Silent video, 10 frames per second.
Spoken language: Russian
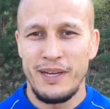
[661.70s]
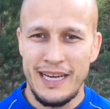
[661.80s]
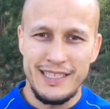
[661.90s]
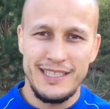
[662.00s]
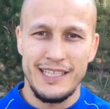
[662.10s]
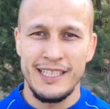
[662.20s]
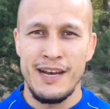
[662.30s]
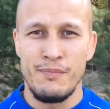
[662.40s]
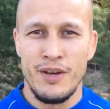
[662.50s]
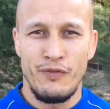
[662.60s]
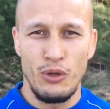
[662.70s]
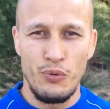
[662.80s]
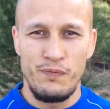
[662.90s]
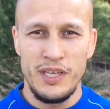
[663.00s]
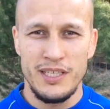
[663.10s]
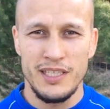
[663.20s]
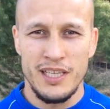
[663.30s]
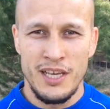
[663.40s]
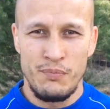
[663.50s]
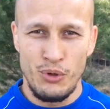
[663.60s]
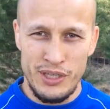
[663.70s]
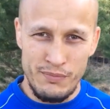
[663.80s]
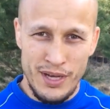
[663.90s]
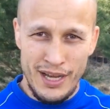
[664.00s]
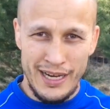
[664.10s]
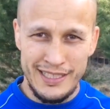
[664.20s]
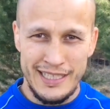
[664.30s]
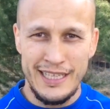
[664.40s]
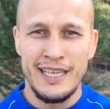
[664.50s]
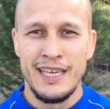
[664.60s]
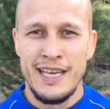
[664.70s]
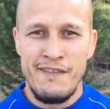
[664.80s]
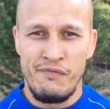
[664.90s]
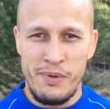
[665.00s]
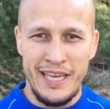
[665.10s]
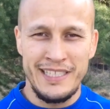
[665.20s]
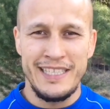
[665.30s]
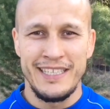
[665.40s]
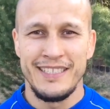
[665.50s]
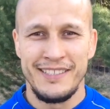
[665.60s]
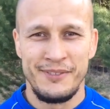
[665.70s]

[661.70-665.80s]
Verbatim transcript: приходите к нам в клуб «Витязь», будем расти вместе.